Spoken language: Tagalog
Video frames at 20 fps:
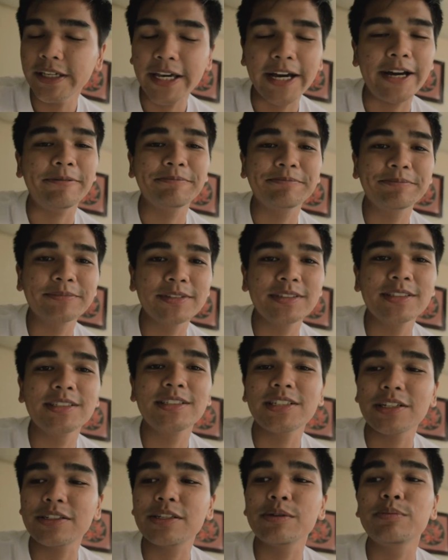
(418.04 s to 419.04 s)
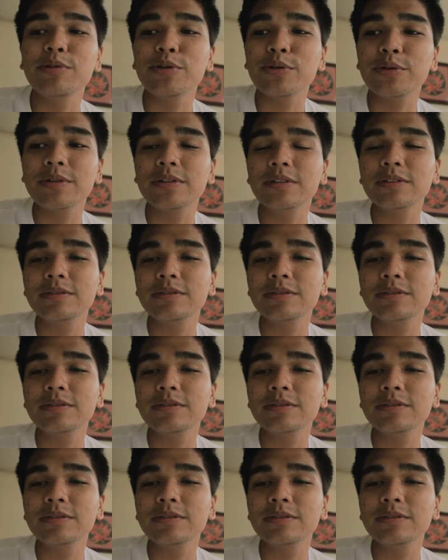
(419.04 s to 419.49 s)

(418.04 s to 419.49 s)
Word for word: Yeah, siya si Blue.